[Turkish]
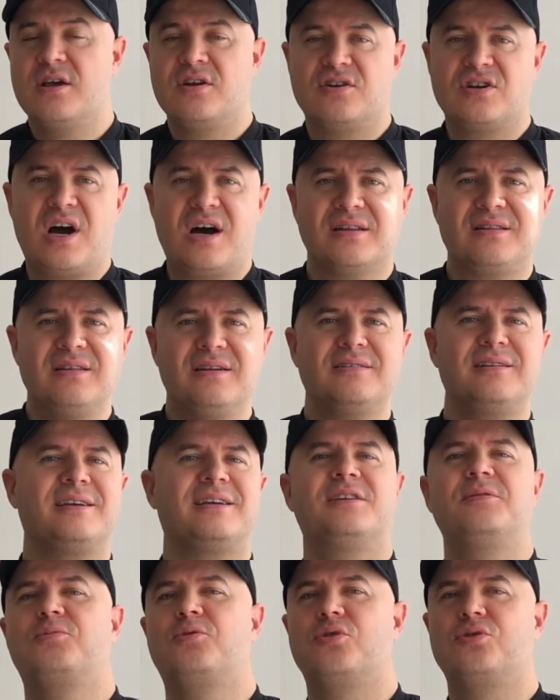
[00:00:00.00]
rahatlıkla
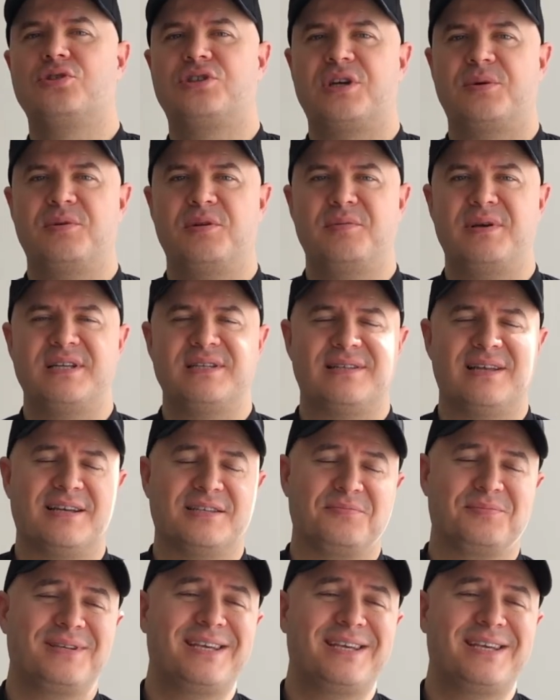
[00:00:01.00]
gidip konuşabilmeniz lazım.